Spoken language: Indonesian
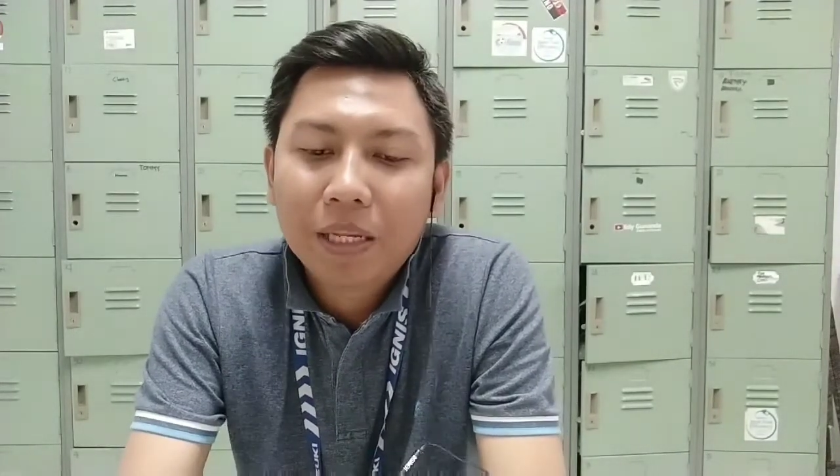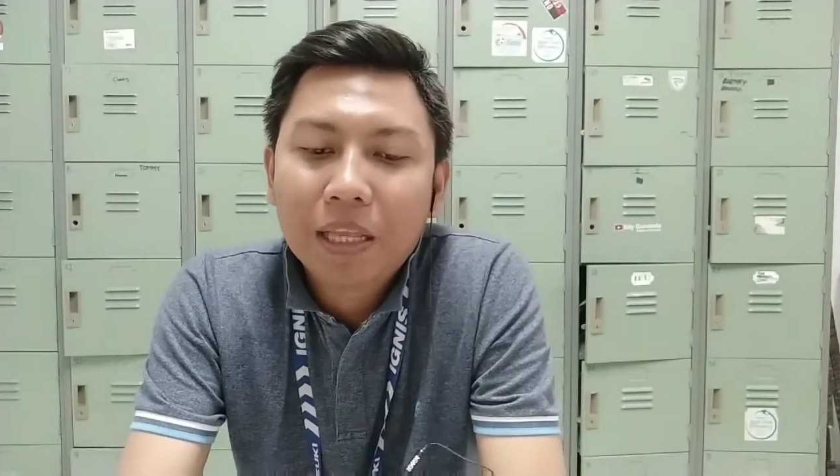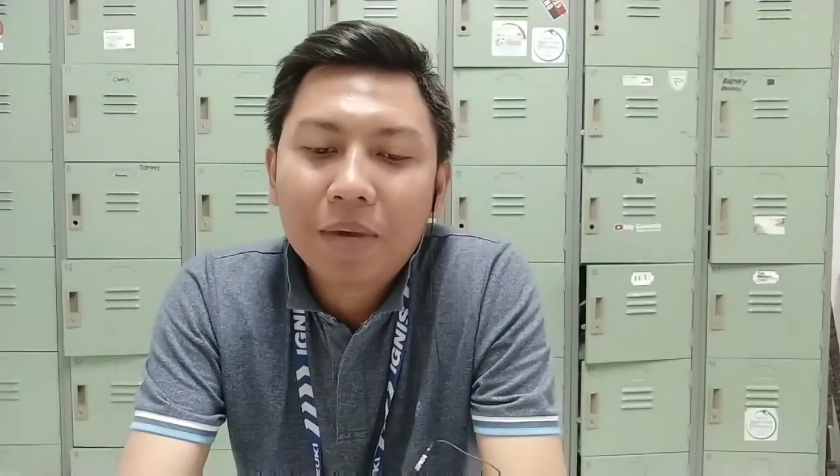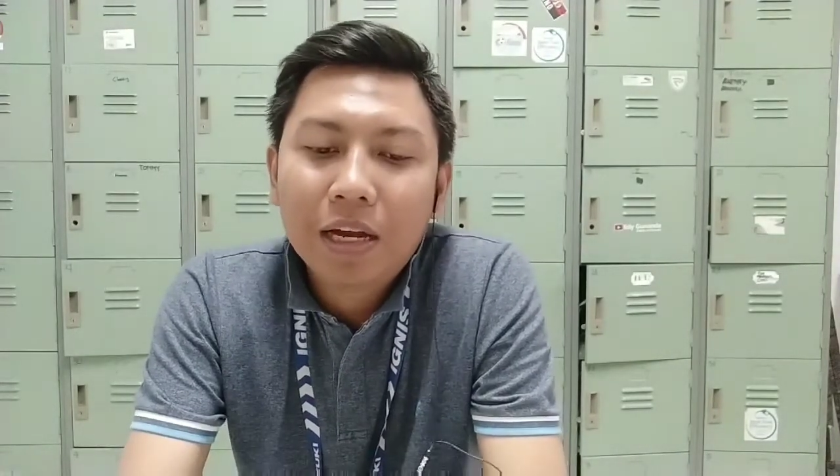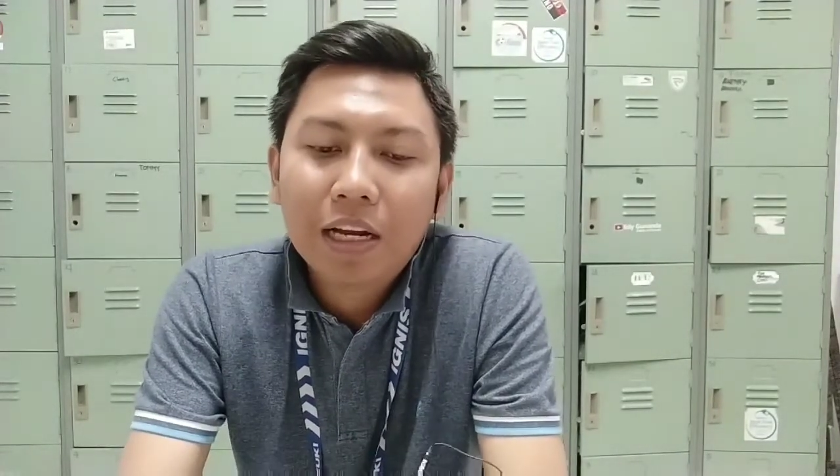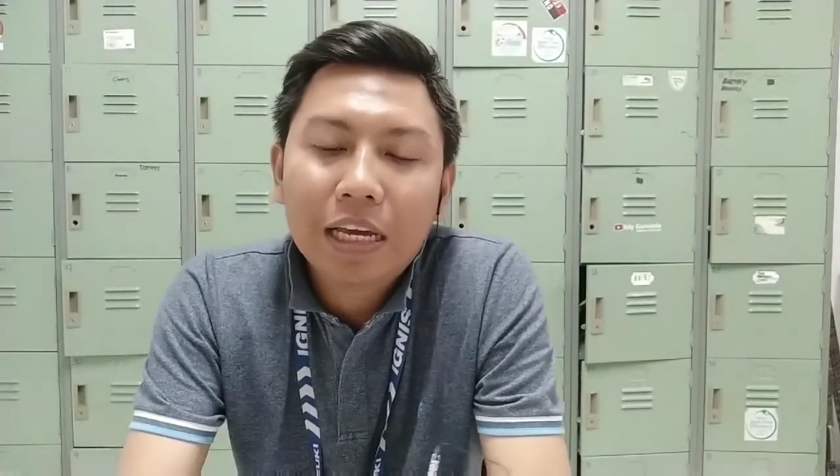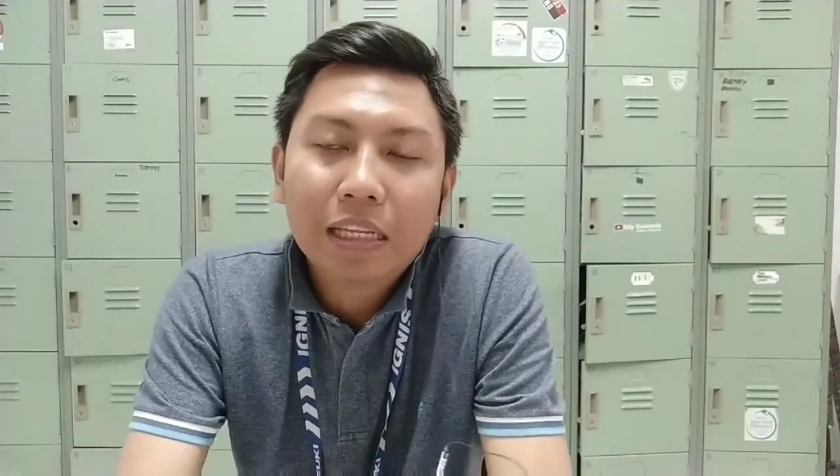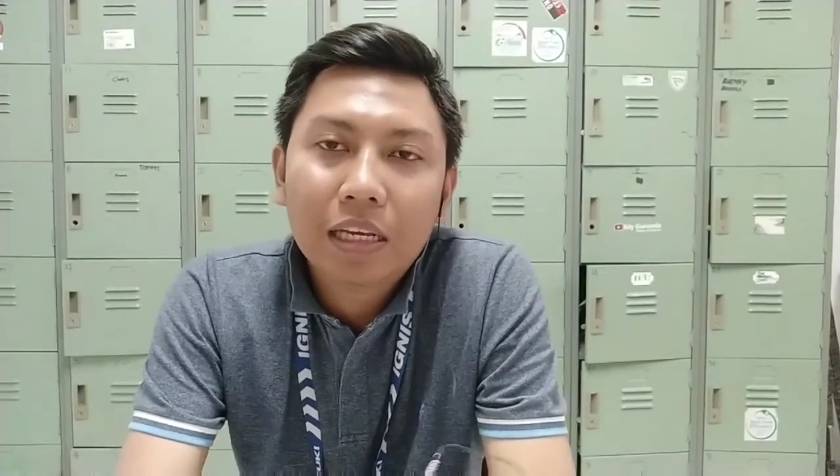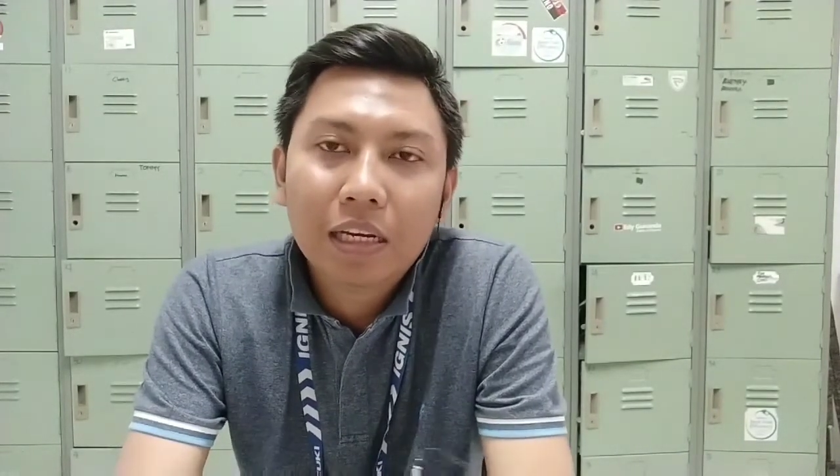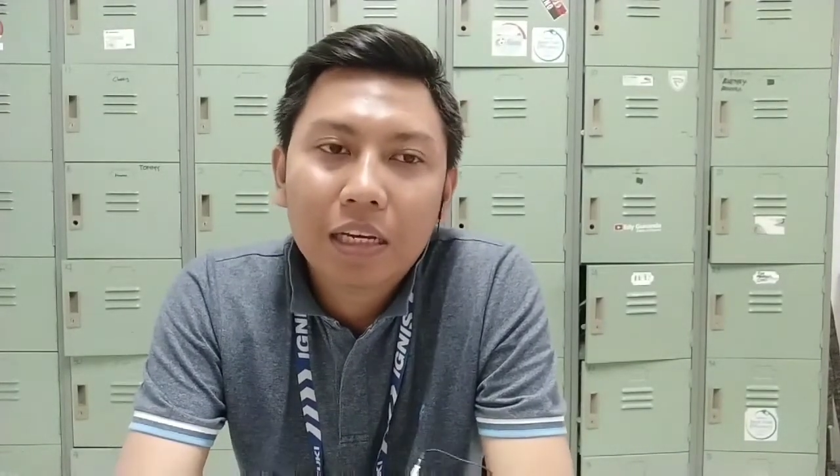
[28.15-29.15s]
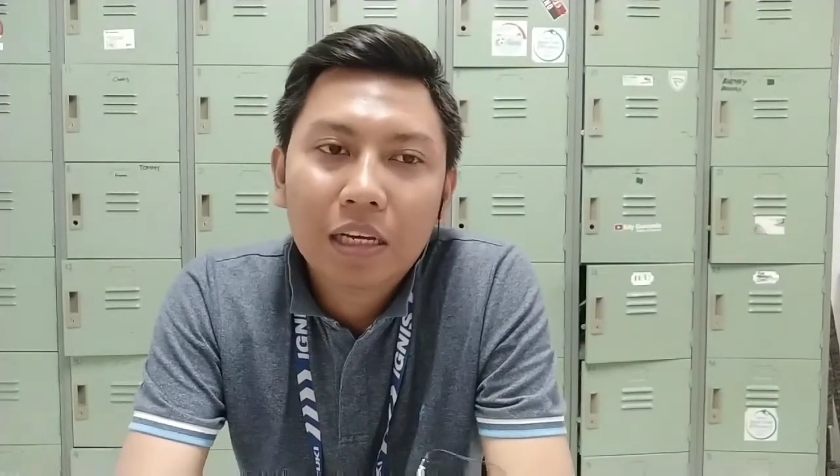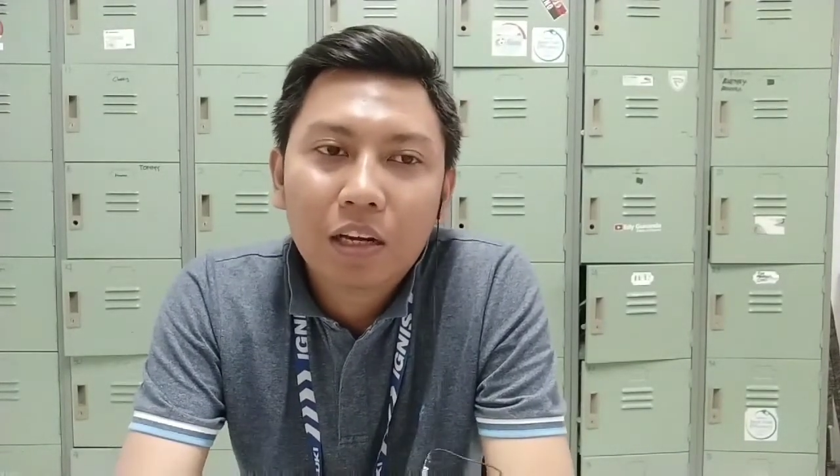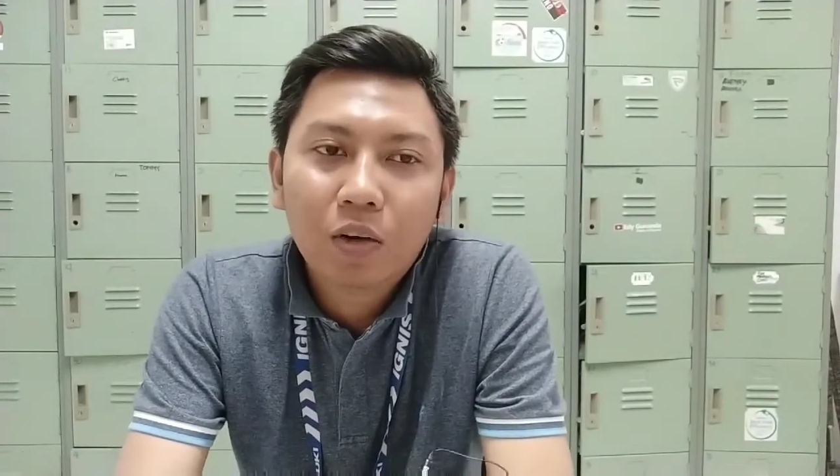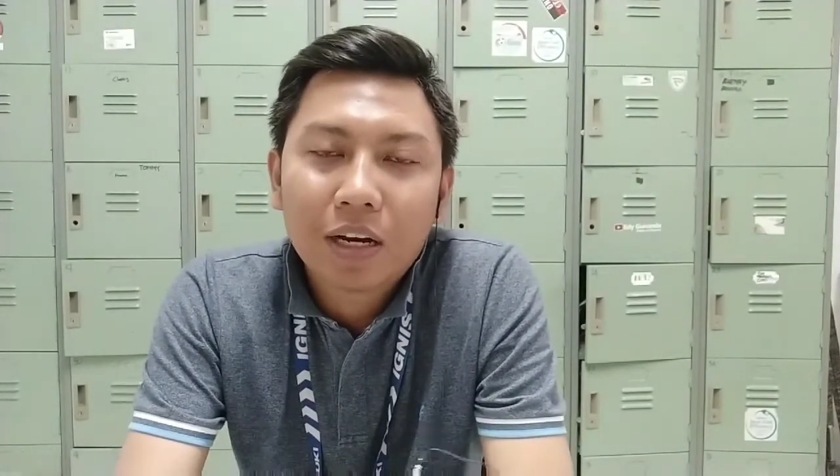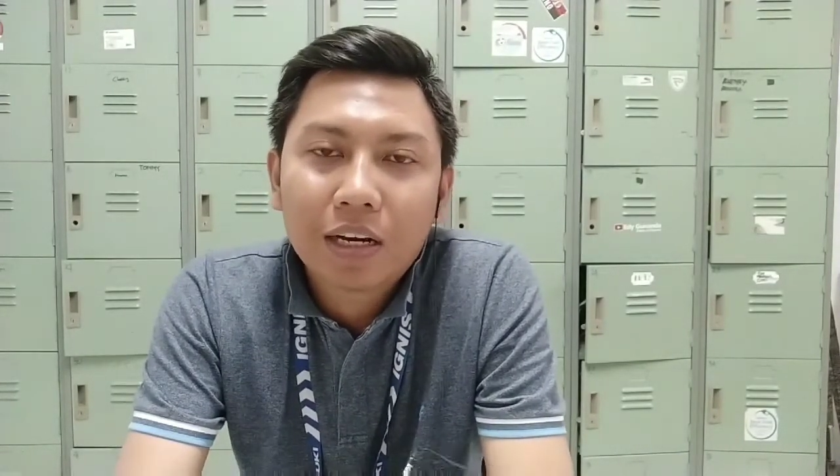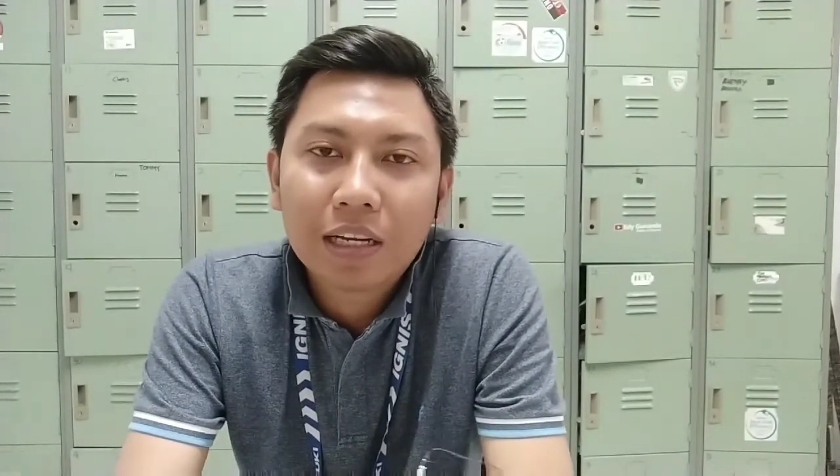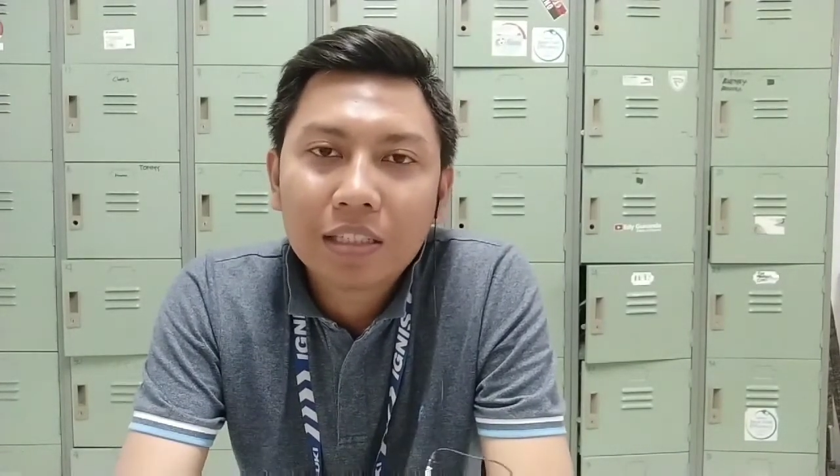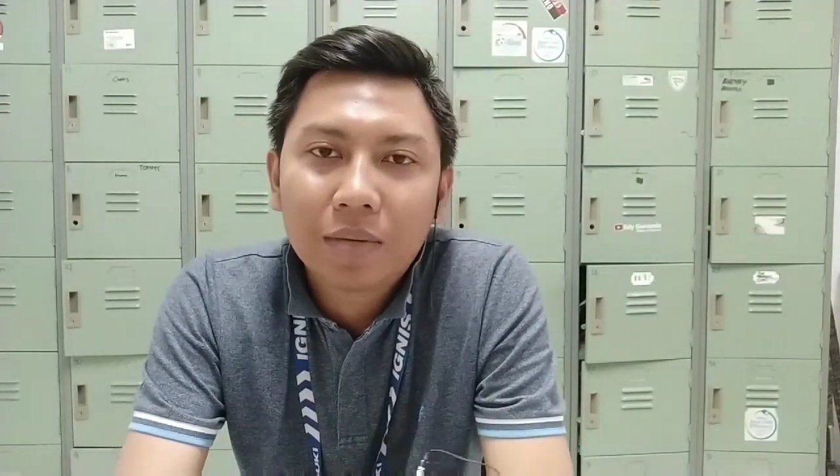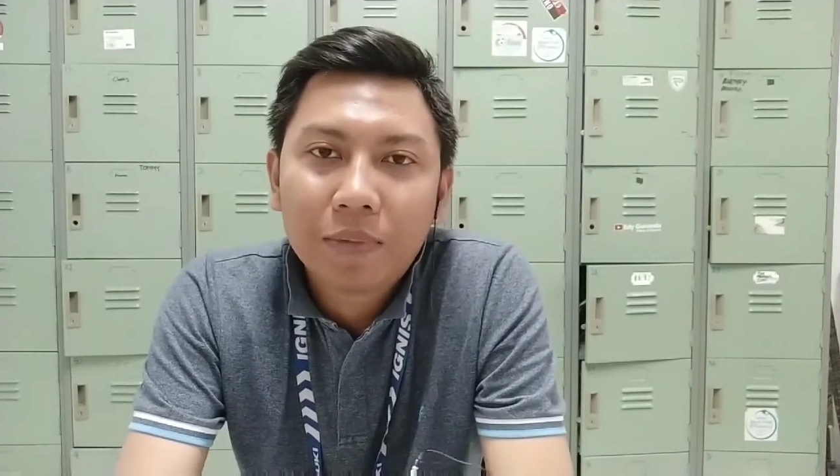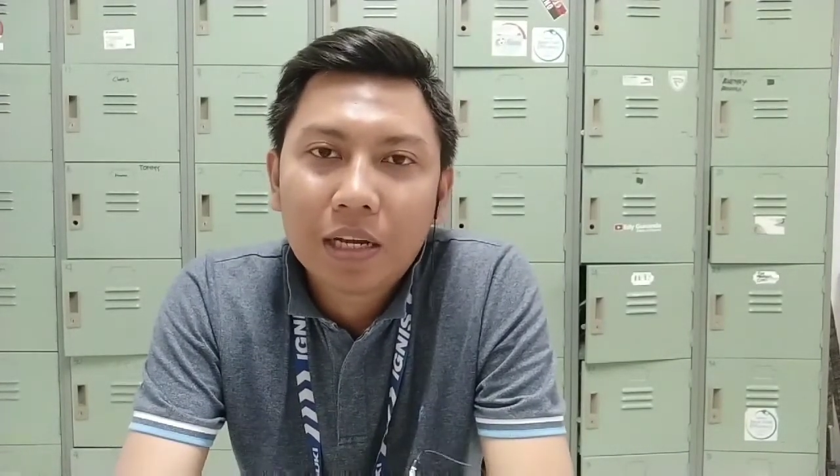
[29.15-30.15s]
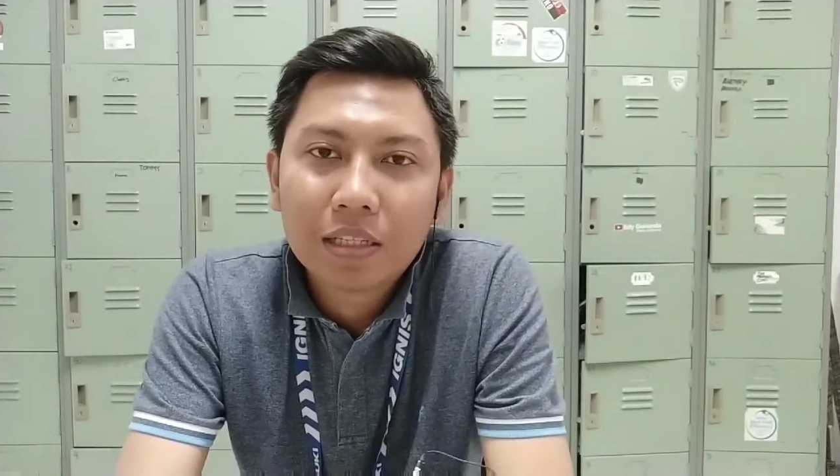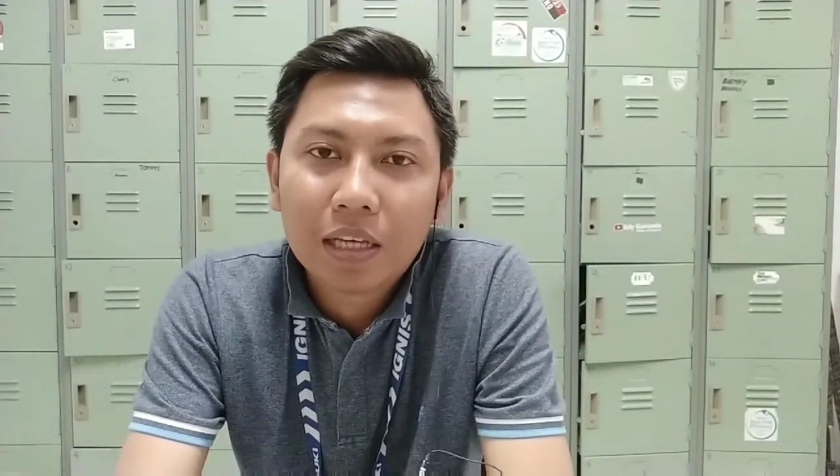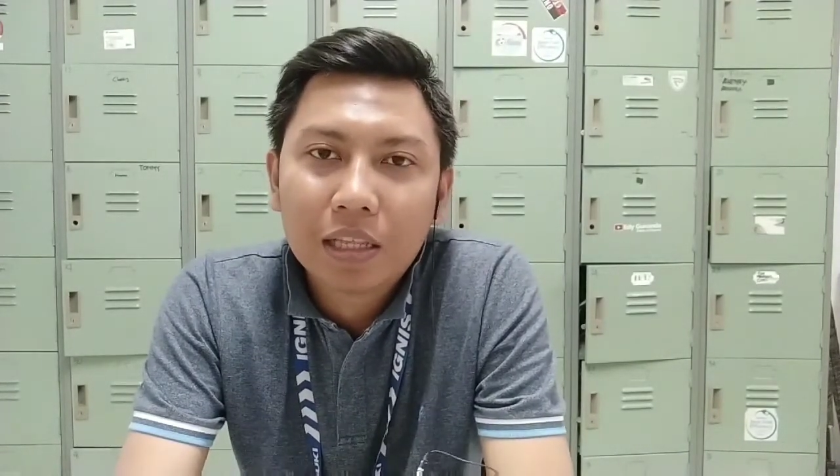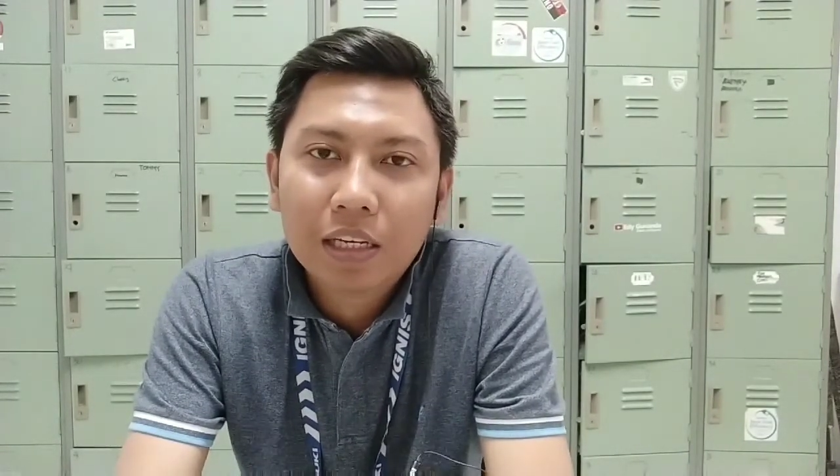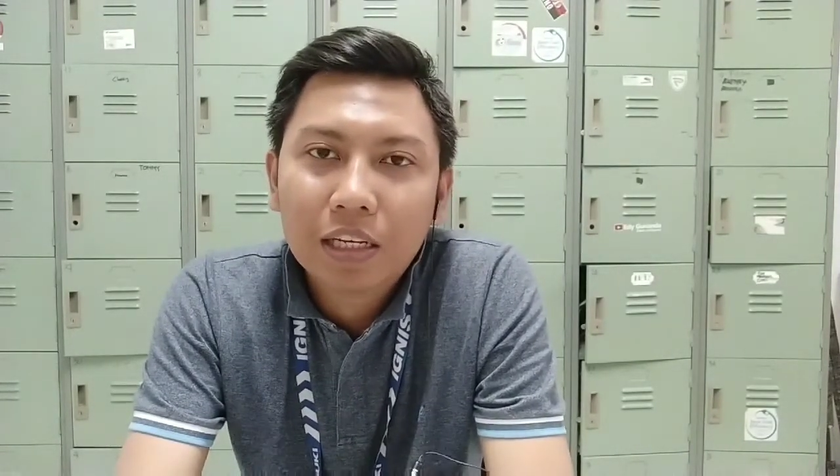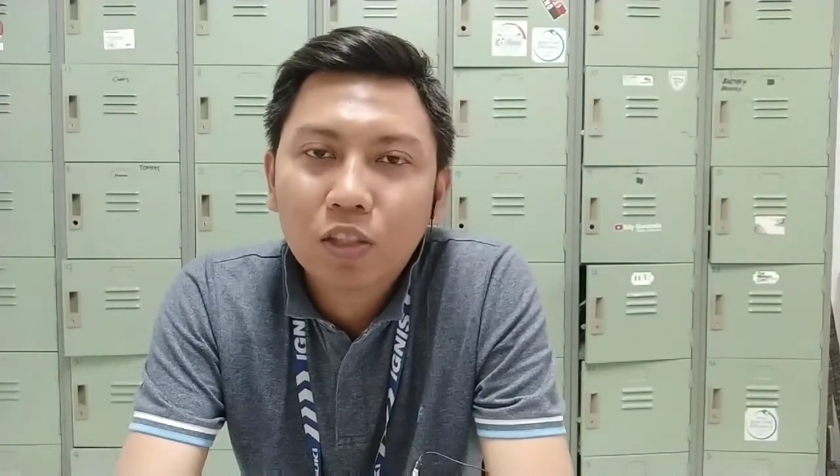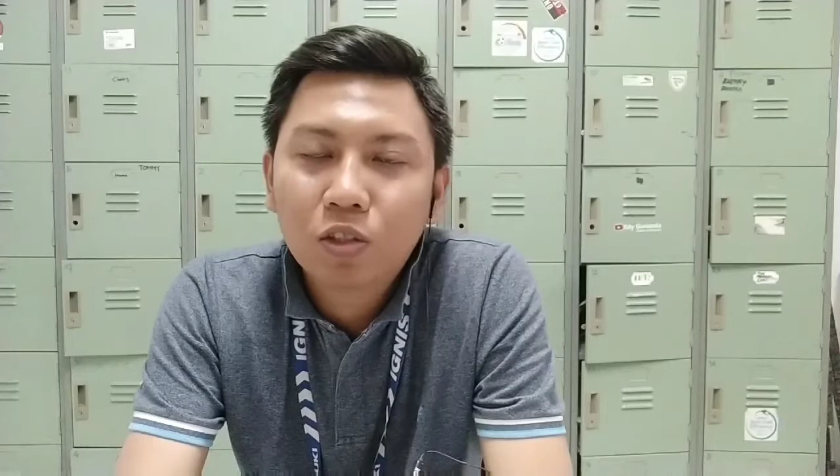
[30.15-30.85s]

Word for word: pertama kali R3 dikeluarkan sampai dengan saat ini